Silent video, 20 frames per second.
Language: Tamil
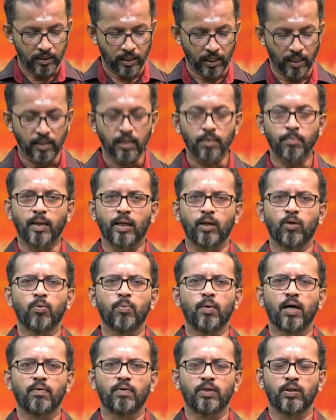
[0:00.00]
சிறந்த
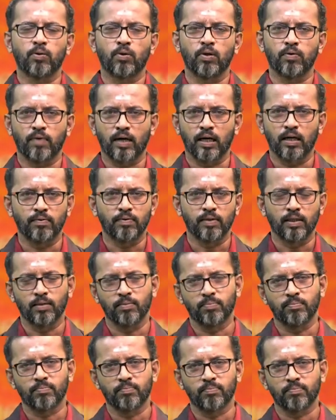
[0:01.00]
மனோபாவத்தோடு வாழ
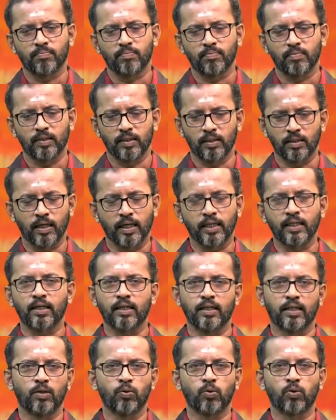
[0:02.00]
வேண்டும் என்று
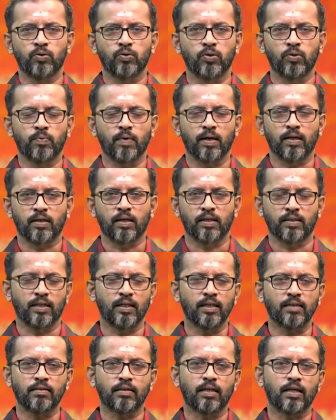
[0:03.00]
அடிக்கடி எல்லோரும் சொல்லுவார்கள் அது
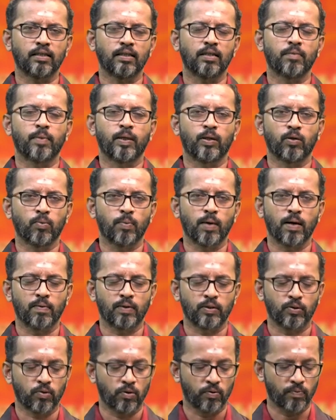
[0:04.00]
என்ன சிறந்த
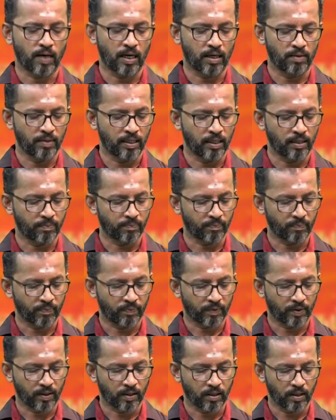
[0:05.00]
மனோபாவத்தோடு வாழ்தல்
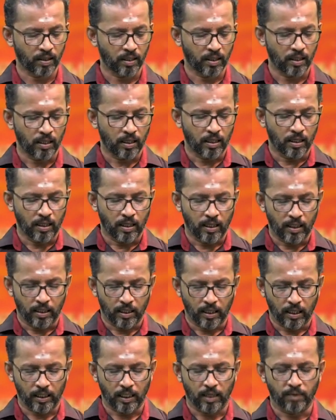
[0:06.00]

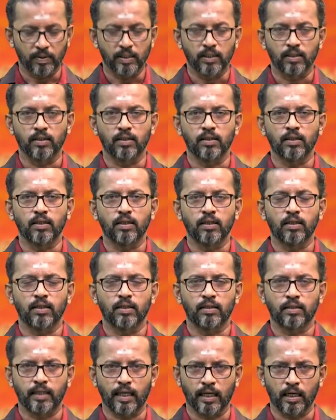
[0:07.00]
அதாவது
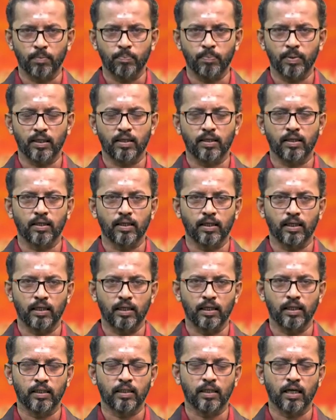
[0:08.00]
தரப்பட்ட
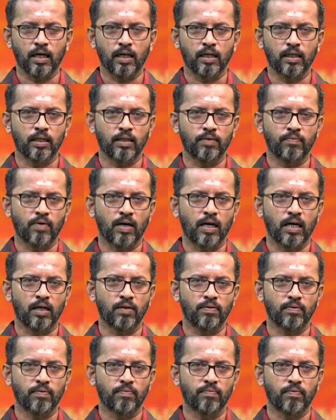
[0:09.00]
எங்களுக்காக
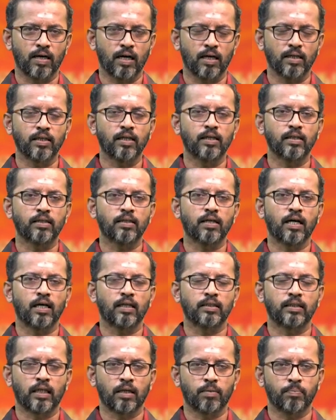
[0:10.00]
வாழ்
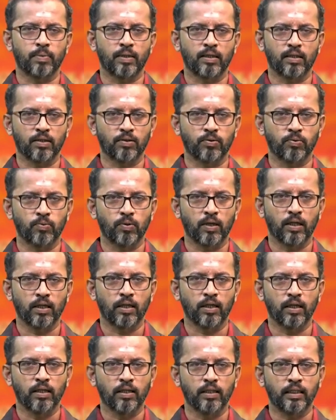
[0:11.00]
வாழ்தலுக்காக தரப்பட்ட
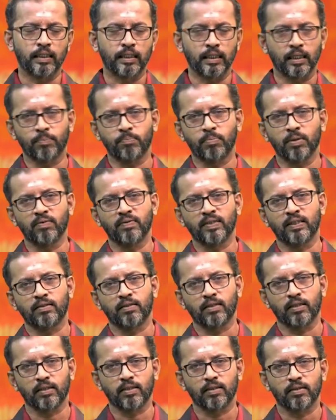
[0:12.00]
சூழலில்
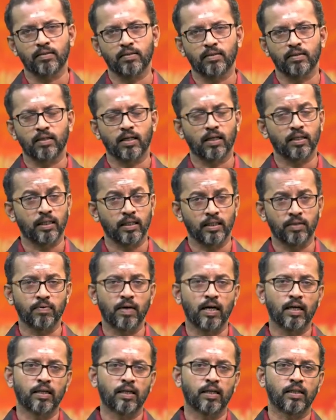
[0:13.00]
கிடைப்பவற்றை
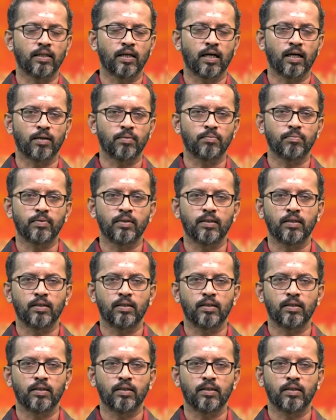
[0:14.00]
எதுவாக இருந்தால்